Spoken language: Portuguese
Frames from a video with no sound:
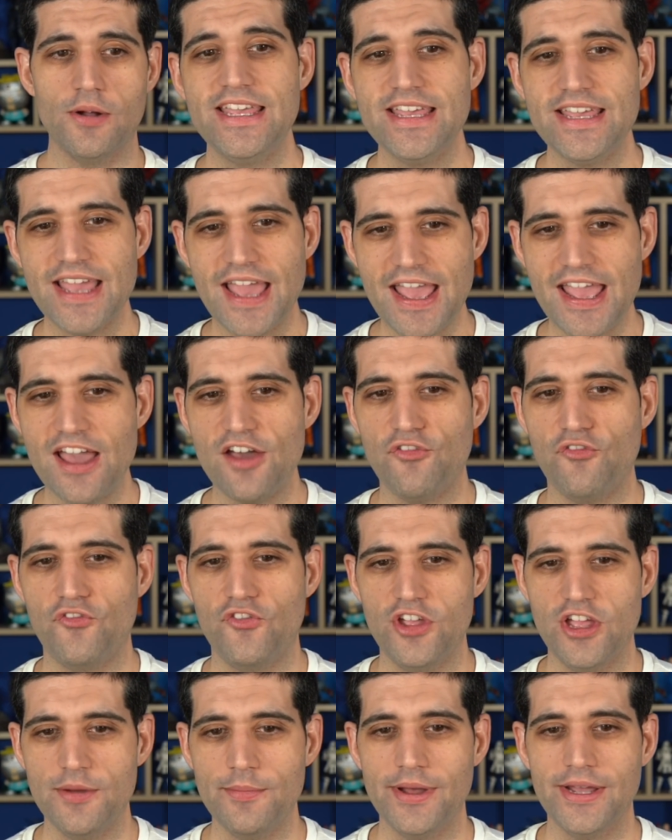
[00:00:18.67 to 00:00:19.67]
EA
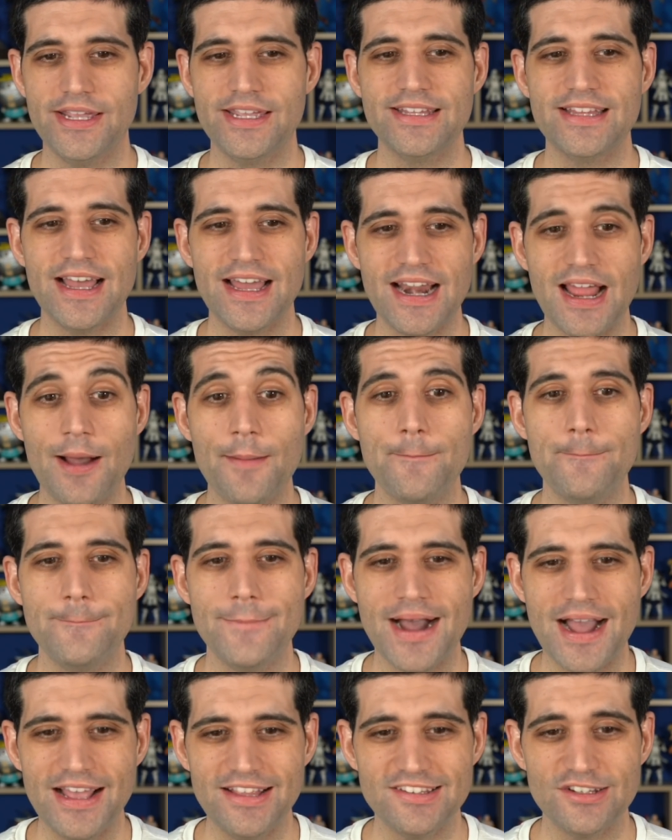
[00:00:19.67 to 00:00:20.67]
afirma que dará
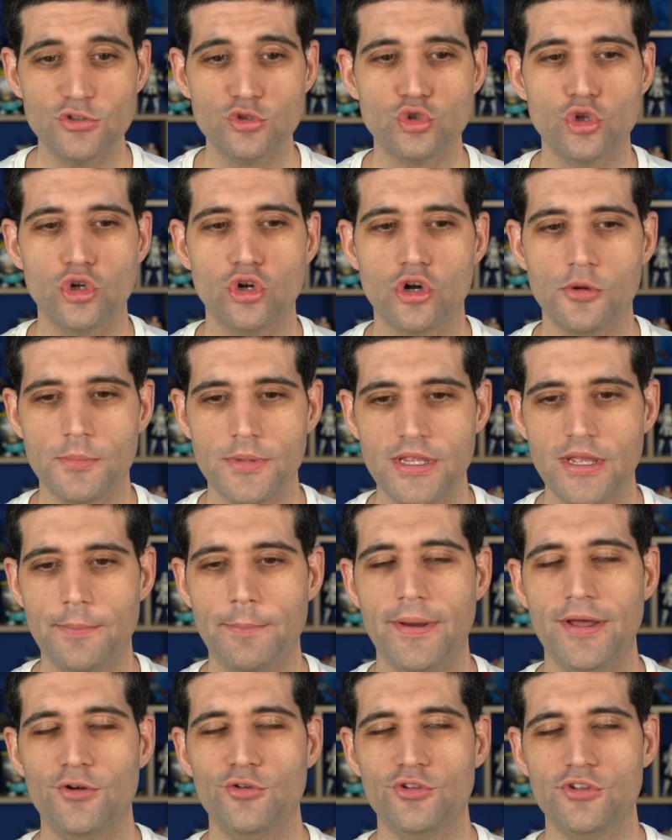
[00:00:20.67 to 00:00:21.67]
mais autonomia
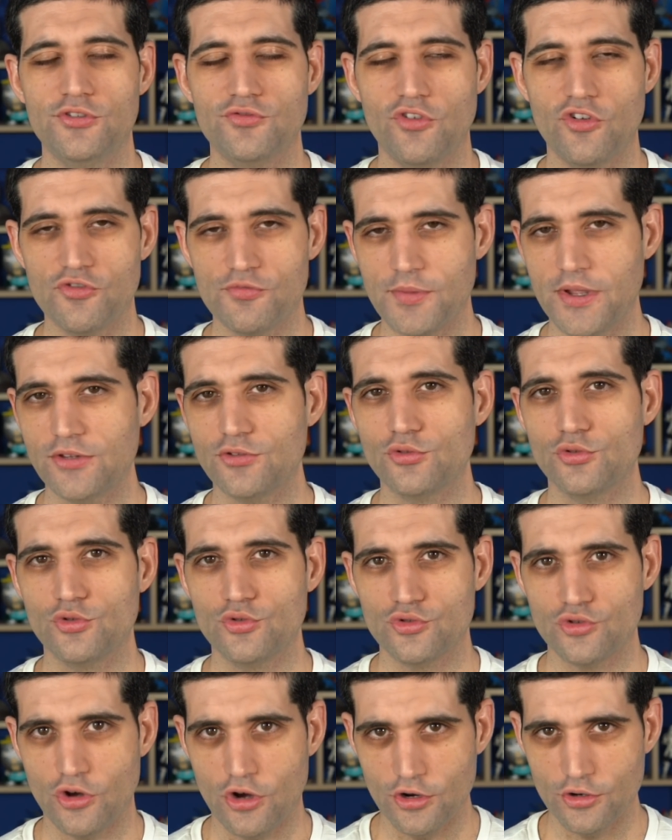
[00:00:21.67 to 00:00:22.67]
para o desenvolvimento
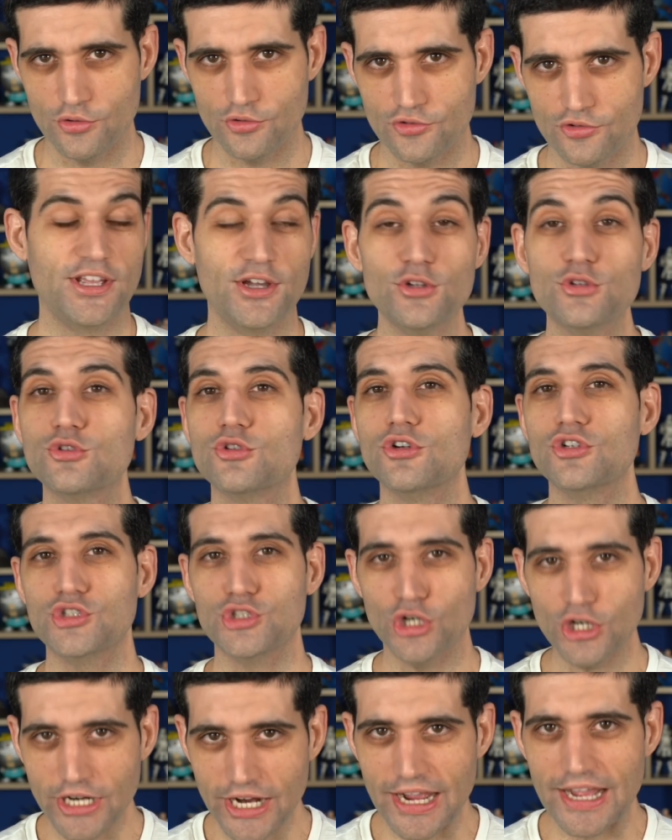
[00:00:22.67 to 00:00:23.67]
dos jogos. Eu tô
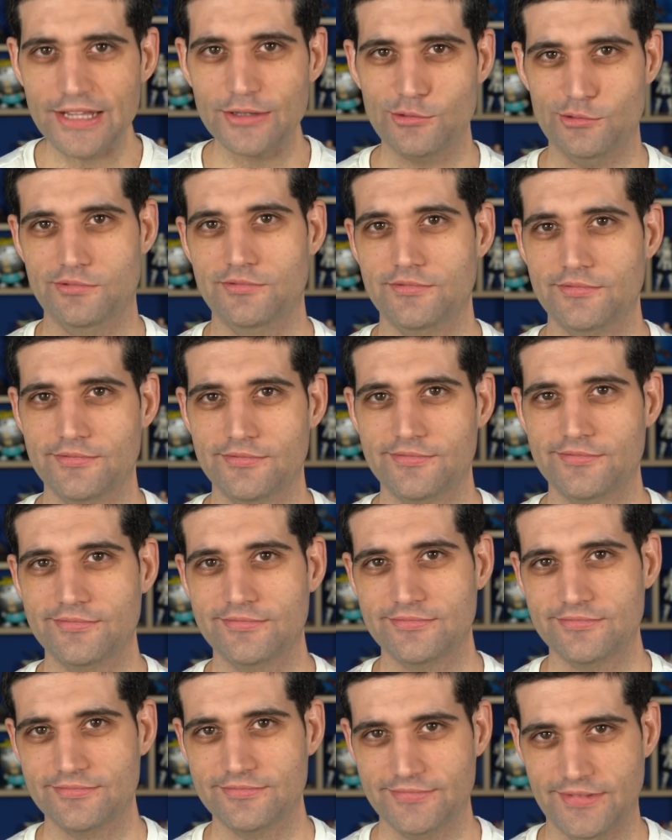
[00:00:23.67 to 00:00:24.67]
chocado,
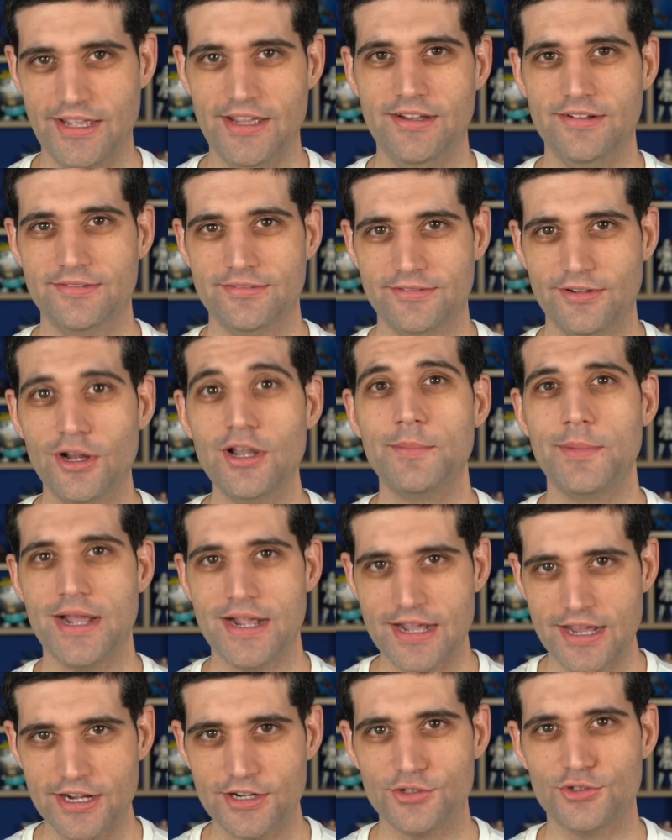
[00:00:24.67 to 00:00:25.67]
né? Olha minha
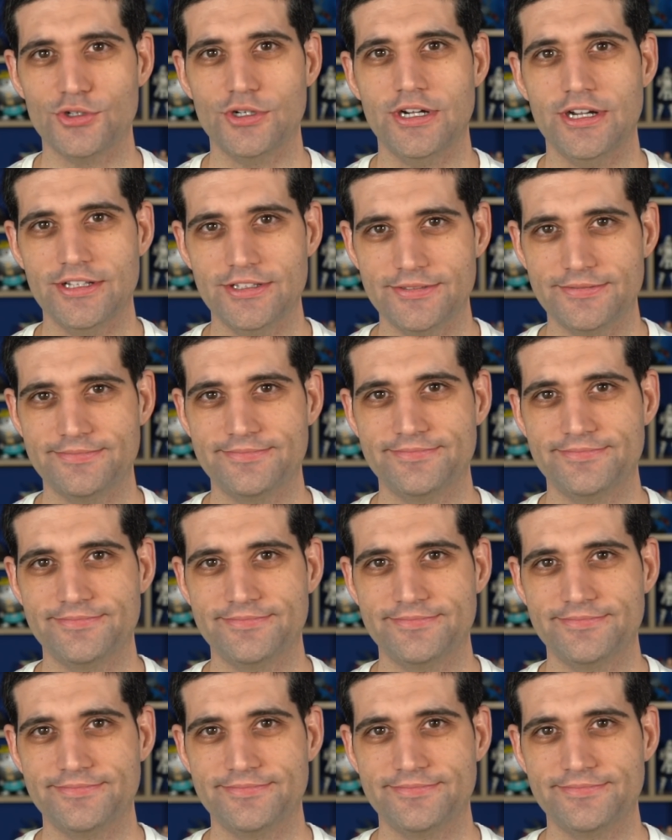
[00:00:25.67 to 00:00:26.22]
cara de chocado.